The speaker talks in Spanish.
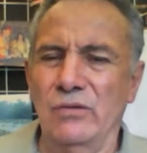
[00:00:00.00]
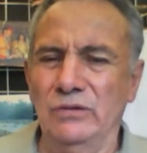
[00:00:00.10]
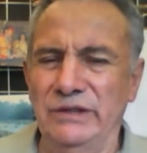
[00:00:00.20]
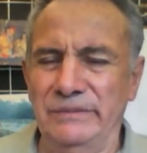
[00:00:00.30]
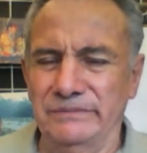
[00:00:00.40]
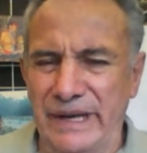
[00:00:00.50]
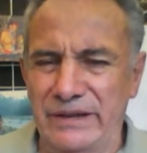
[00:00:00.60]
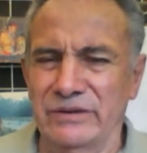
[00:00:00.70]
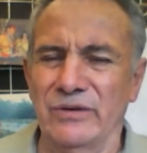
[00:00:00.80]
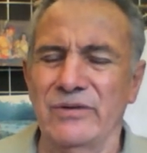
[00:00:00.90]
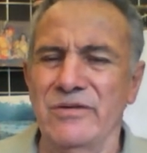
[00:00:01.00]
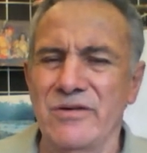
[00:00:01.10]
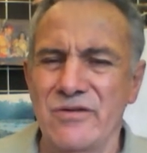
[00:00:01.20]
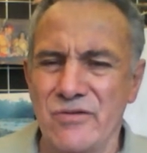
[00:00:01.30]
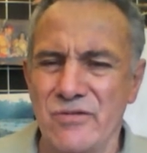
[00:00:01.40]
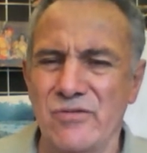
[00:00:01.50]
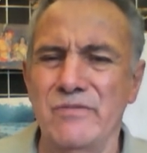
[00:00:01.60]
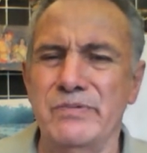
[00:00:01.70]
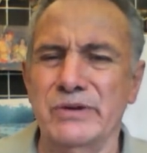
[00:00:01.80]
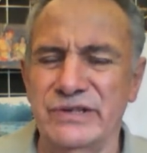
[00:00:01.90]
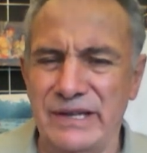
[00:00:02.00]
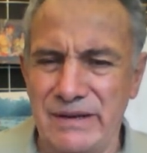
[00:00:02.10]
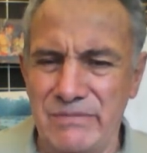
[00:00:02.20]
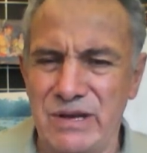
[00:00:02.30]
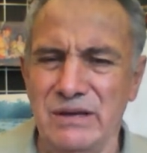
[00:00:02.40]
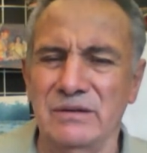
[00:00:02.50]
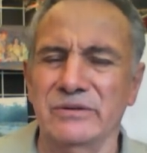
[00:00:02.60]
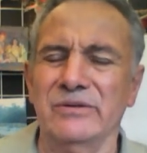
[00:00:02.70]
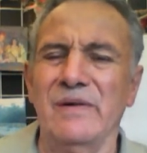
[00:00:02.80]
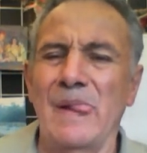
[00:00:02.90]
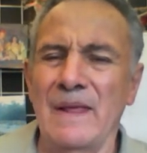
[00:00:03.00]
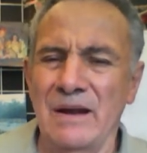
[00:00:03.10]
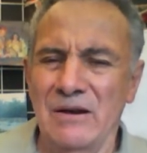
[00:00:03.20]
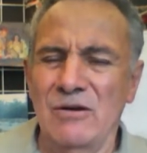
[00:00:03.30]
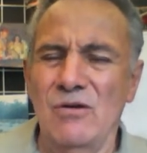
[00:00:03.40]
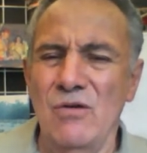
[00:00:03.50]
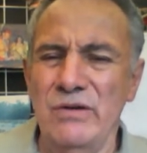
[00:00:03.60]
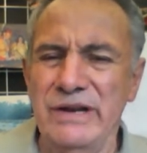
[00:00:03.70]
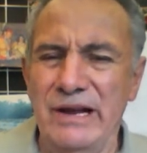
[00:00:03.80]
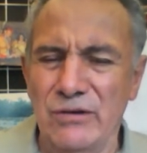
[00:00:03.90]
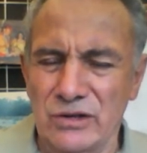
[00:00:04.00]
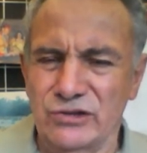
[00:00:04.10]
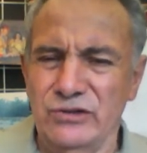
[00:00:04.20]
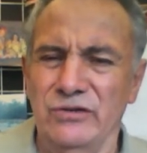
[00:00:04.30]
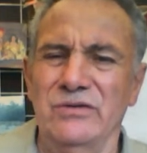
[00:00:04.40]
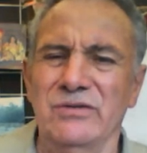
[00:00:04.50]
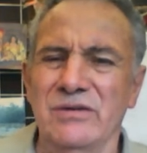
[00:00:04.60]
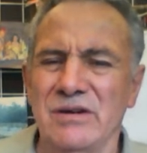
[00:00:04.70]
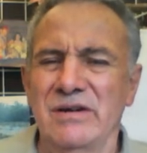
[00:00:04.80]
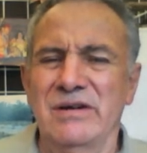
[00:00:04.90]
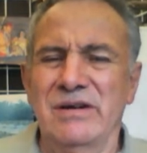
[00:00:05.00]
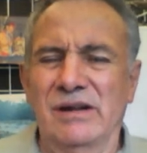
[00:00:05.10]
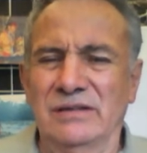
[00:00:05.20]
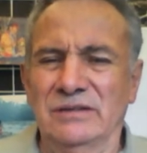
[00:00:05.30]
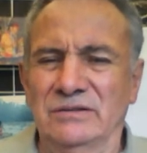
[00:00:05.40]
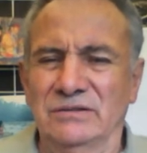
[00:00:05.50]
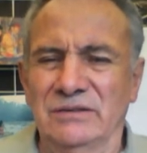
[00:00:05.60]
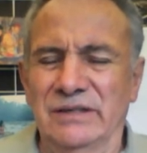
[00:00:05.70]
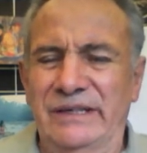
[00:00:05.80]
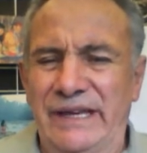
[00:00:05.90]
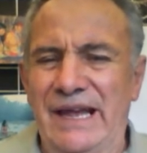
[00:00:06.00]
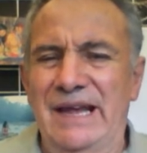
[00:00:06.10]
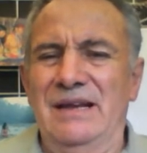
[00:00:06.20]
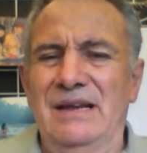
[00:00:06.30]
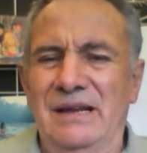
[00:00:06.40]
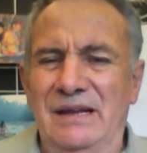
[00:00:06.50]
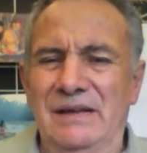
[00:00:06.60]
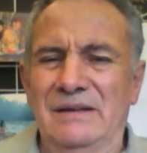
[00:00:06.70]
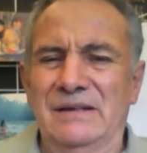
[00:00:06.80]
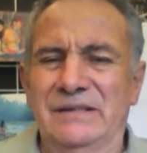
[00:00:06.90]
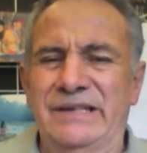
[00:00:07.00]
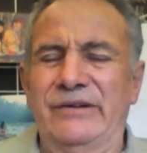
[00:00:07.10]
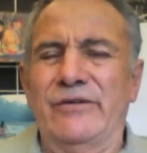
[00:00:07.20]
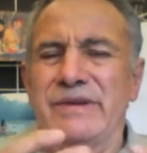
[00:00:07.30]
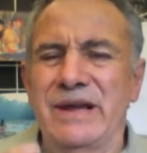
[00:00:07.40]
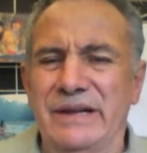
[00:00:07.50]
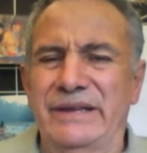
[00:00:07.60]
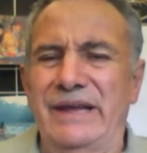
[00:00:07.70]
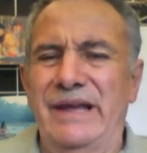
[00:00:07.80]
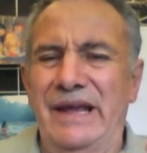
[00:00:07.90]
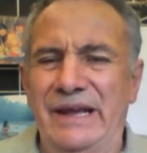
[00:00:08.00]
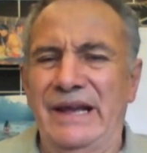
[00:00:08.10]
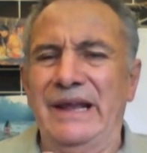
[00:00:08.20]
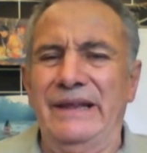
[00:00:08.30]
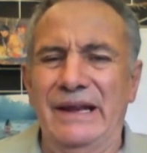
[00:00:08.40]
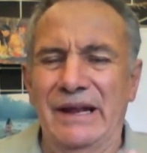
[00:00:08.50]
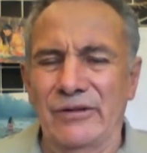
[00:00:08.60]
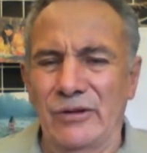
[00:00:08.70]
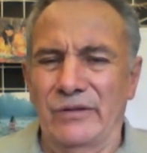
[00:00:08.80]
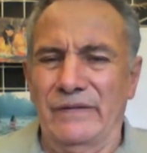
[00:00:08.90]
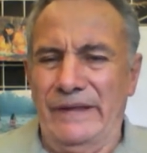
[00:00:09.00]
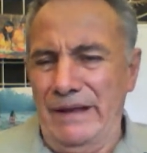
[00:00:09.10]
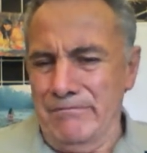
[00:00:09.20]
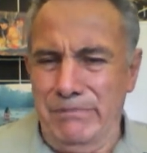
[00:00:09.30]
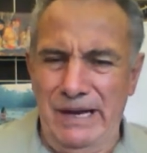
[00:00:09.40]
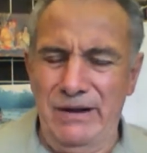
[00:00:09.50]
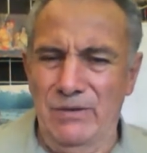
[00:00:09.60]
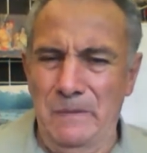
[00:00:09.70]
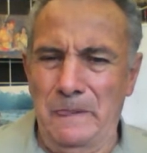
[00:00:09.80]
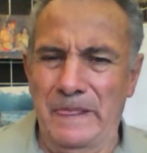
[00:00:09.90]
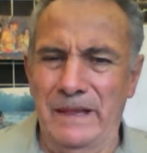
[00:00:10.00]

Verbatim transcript: un invento, un procedimiento, un negocio que se convierte en generador de empleo,